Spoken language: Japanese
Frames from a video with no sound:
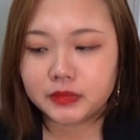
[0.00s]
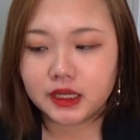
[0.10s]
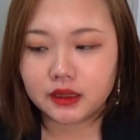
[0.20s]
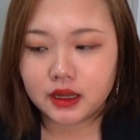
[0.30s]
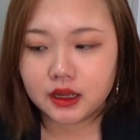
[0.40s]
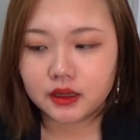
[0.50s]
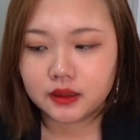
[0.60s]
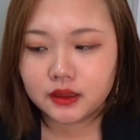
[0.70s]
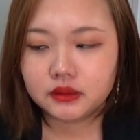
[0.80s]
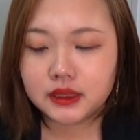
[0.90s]
だか
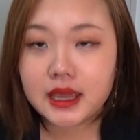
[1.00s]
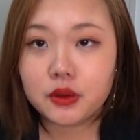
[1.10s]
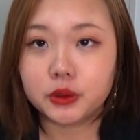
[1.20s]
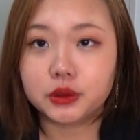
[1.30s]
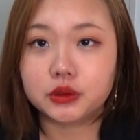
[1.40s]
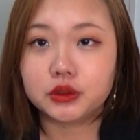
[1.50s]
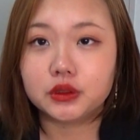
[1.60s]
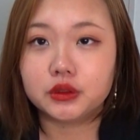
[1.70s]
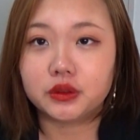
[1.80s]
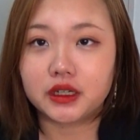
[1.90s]
ら手を抜く
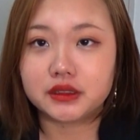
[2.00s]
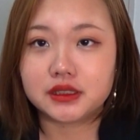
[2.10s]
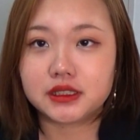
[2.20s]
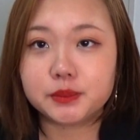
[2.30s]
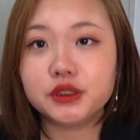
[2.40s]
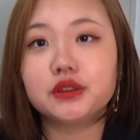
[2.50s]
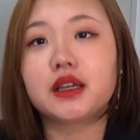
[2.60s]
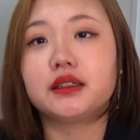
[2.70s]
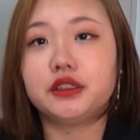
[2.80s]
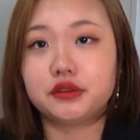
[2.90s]
のが自分の
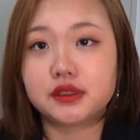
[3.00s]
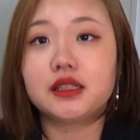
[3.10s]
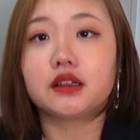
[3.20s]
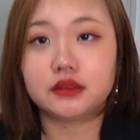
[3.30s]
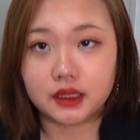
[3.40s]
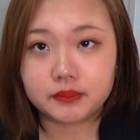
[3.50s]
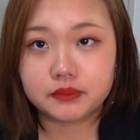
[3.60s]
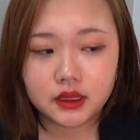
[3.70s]
中で許せなくて